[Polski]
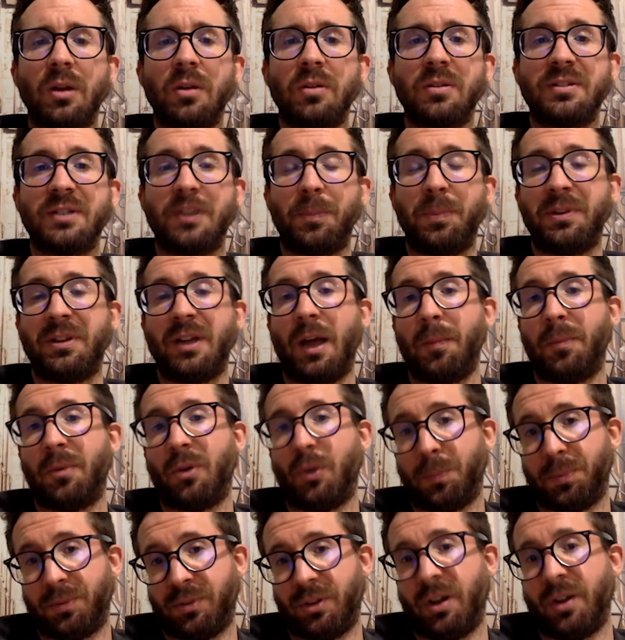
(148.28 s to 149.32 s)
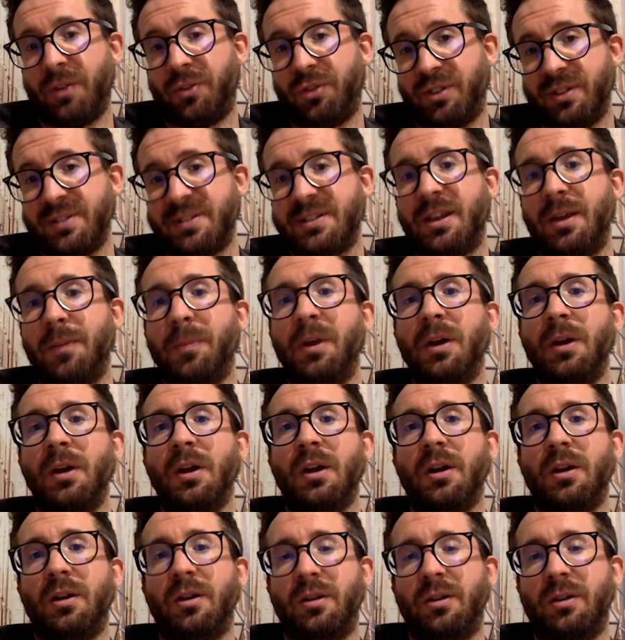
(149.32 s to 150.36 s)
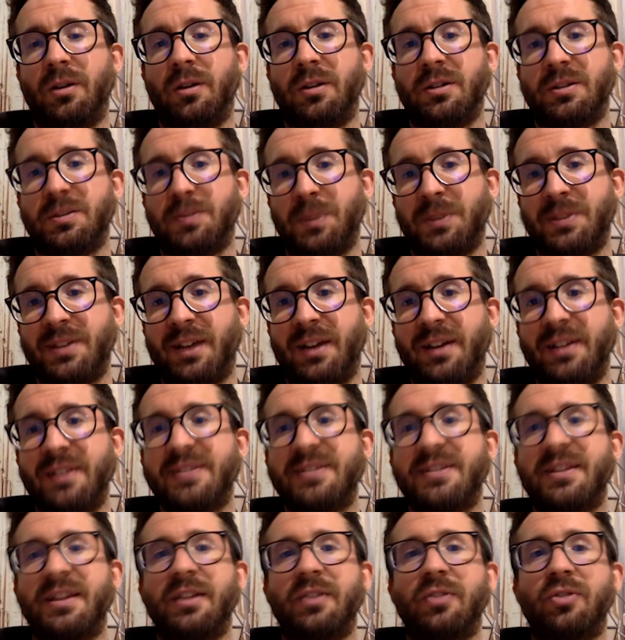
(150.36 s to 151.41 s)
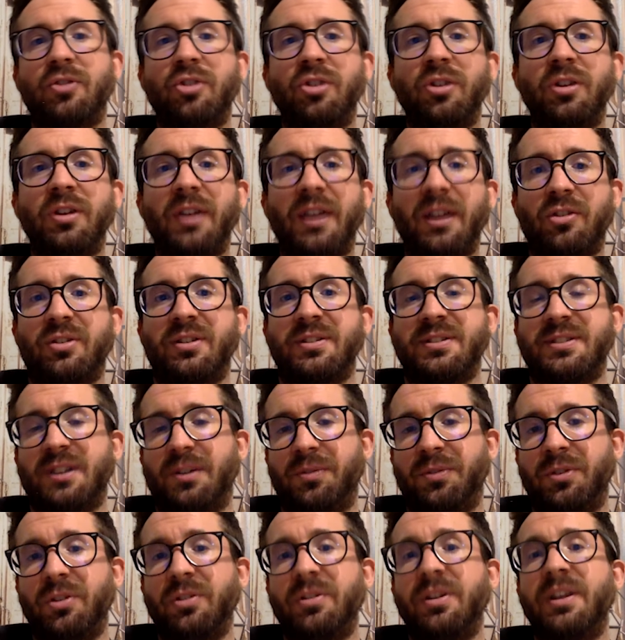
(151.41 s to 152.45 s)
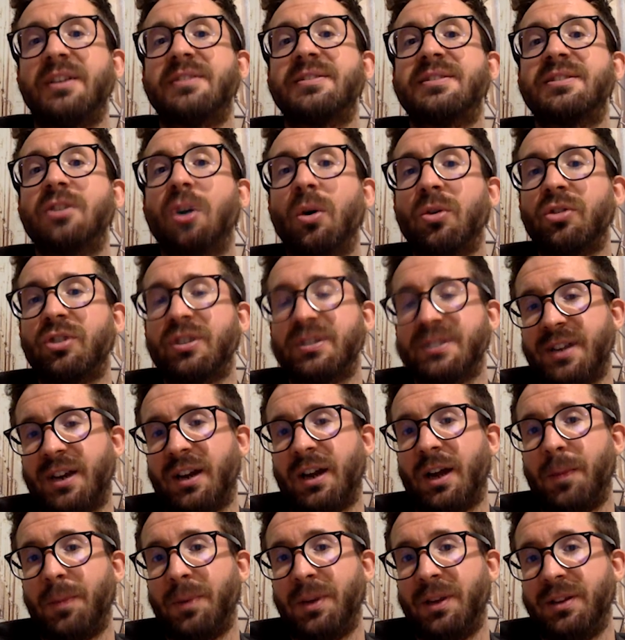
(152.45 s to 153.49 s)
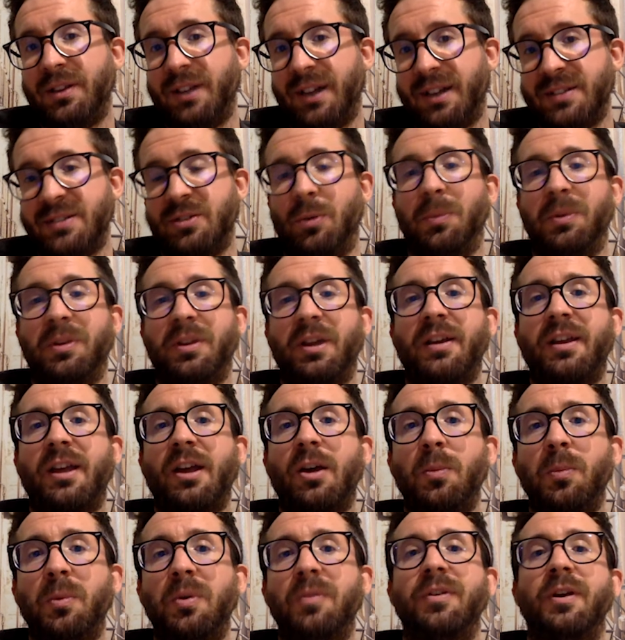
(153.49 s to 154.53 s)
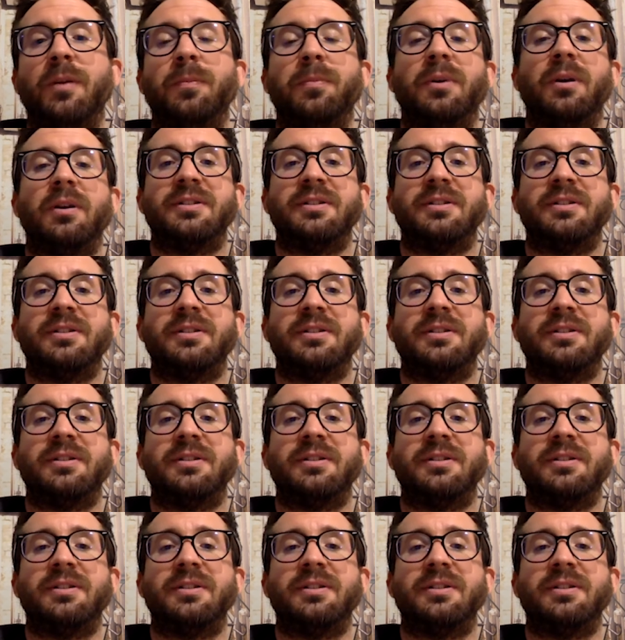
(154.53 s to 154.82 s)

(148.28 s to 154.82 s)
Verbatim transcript: Zapytałem go przede wszystkim, y, specjalistę, czy nasz zawodnik zdąży z rehabilitacją, bo tak jak mówię,